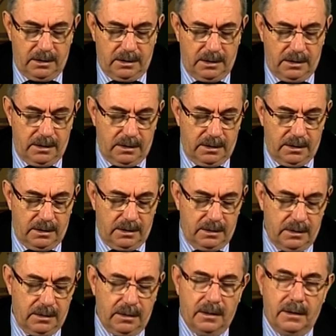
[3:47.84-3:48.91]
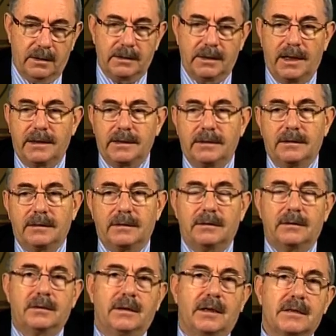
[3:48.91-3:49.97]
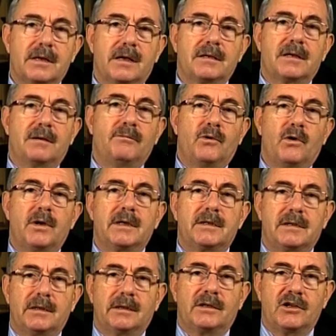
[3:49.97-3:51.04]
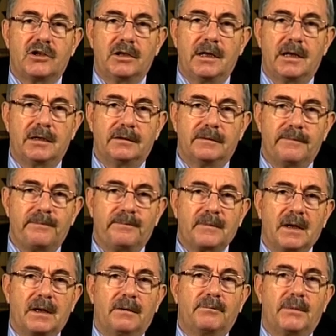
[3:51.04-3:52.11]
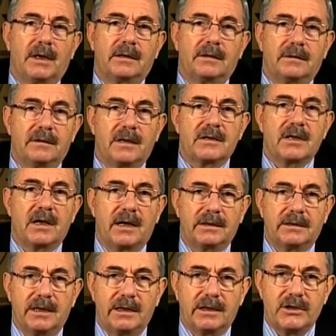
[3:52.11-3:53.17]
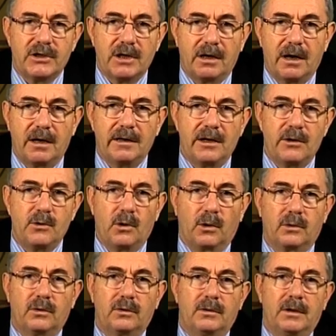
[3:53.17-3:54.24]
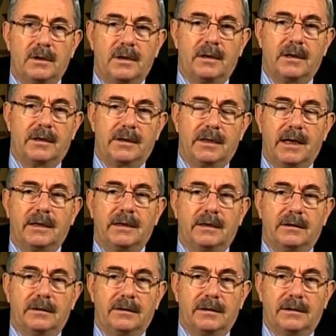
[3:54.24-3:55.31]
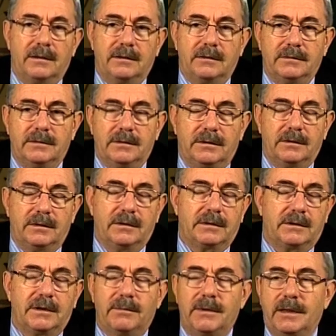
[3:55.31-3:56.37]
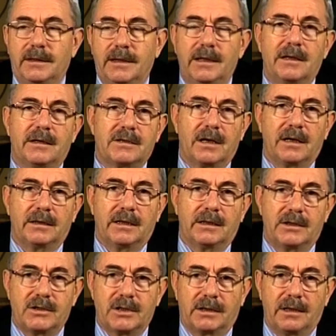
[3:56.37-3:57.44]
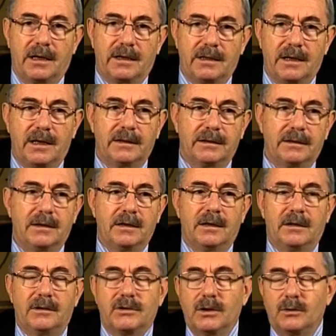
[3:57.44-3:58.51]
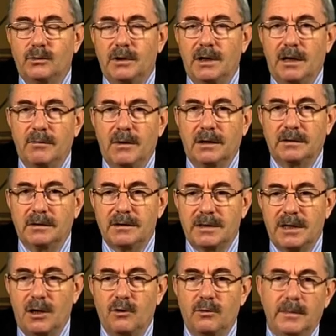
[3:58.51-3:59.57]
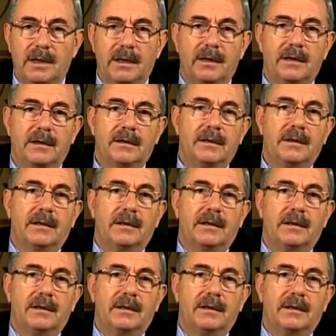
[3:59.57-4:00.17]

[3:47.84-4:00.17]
E, yani Esasen böylesi kişilerin pek nasihat edecek halleri yok. Yani e, kime ne nasihat edecekler? Yani işte dünya malını sevme,